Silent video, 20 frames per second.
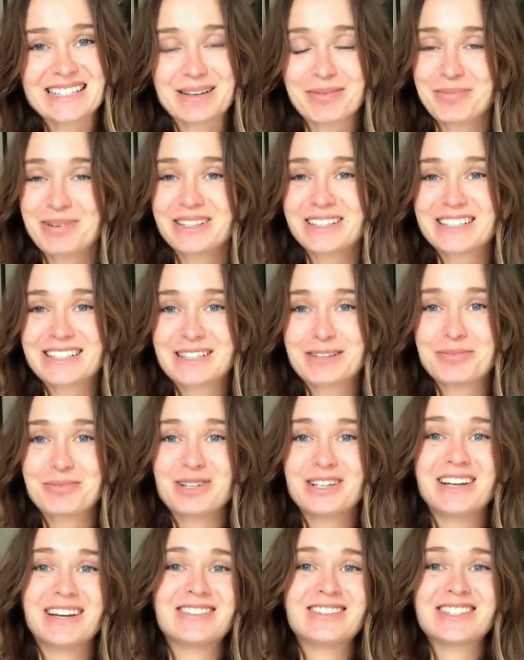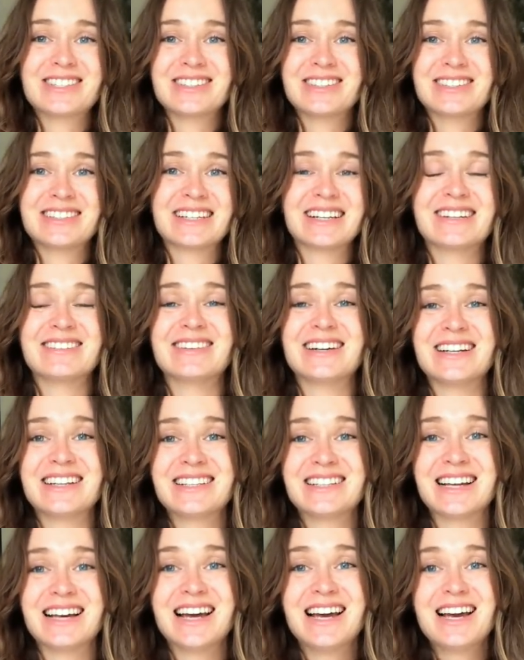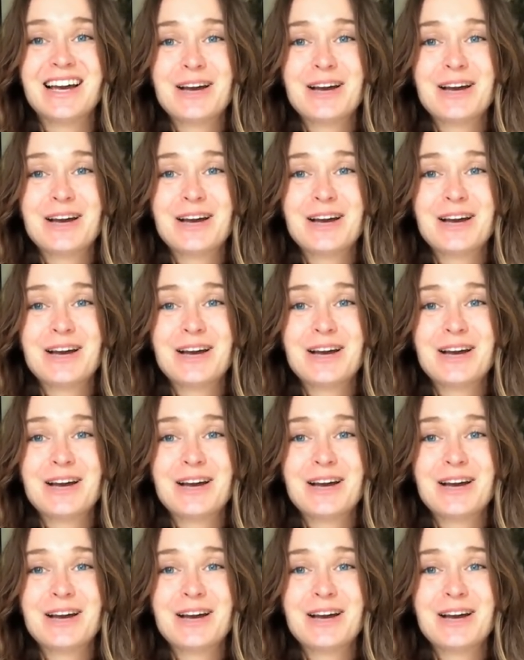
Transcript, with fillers: забыла, к чему я все это говорила.